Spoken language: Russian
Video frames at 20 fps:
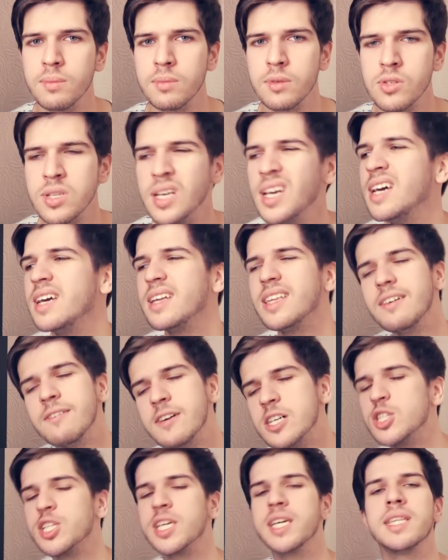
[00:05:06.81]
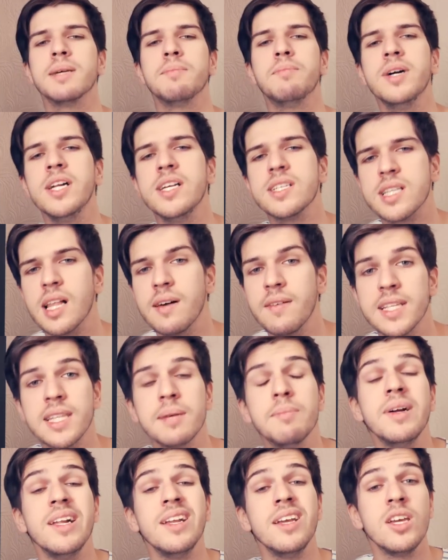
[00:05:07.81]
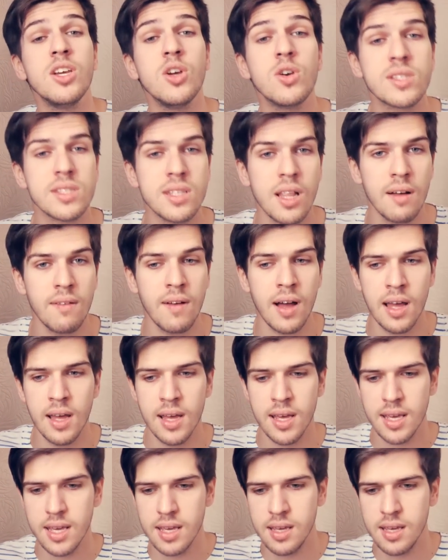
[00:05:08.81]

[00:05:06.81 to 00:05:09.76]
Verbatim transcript: То есть, неважно, какие-то были слова, это были ее слова.